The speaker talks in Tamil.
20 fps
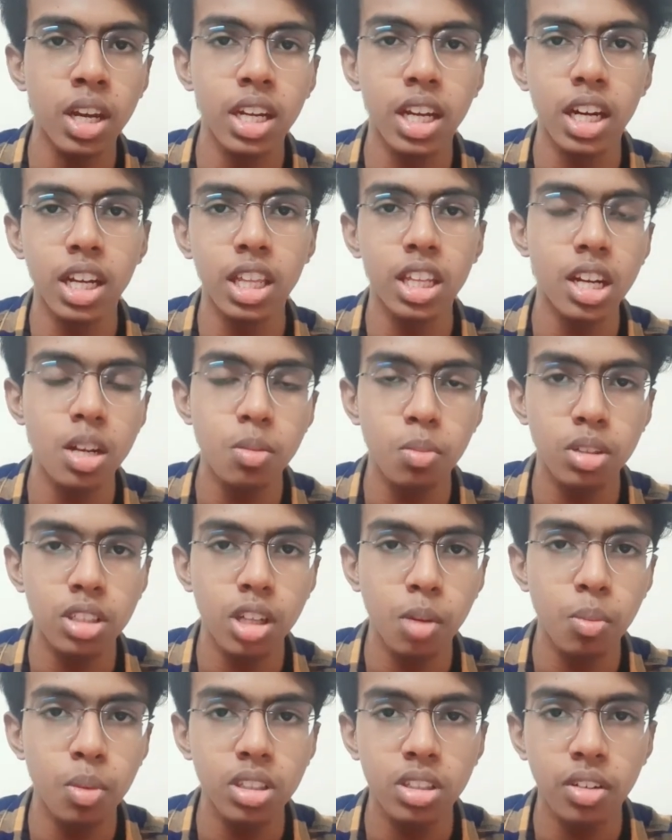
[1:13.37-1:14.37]
கிட்டத்தட்ட நம்ம
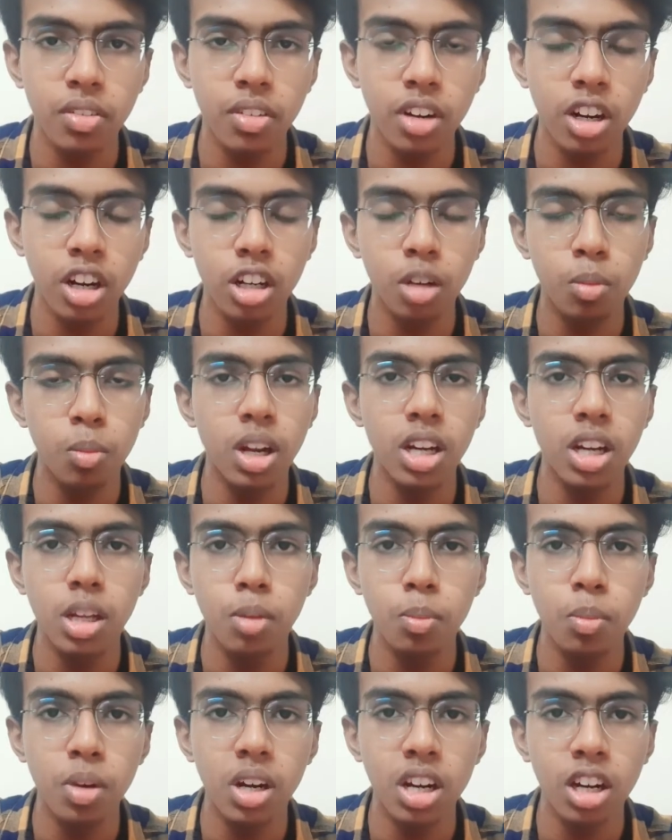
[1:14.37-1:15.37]
சப்வே சஃபர் ஆகட்டும் இல்லை
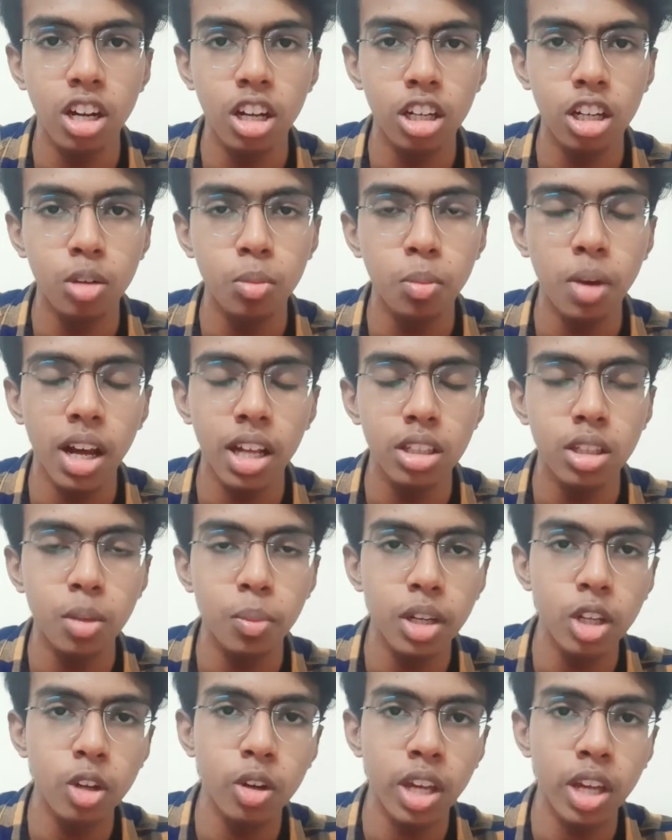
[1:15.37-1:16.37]
டெம்பிள் ரன் ஆகட்டும் அந்த
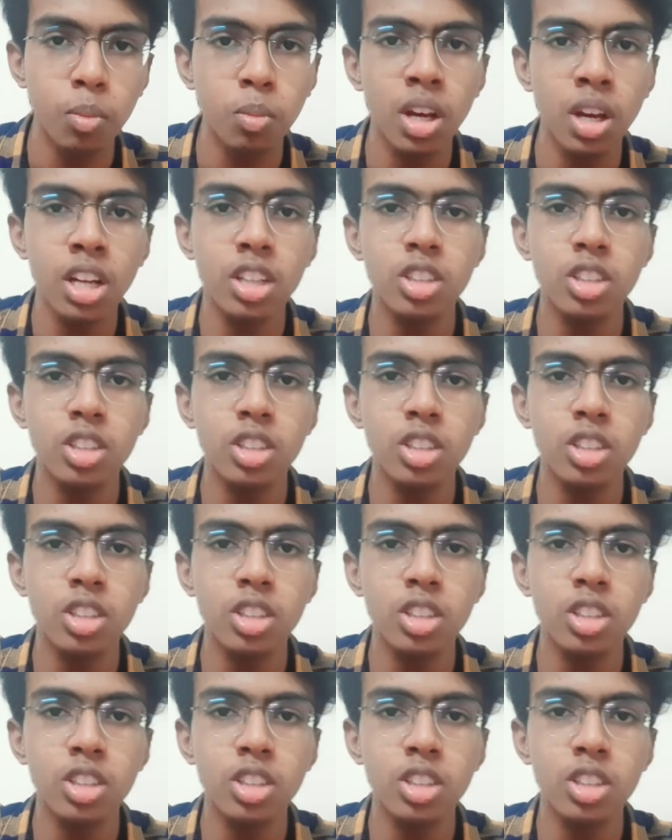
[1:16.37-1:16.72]
மாதிரி ஒரு கேம்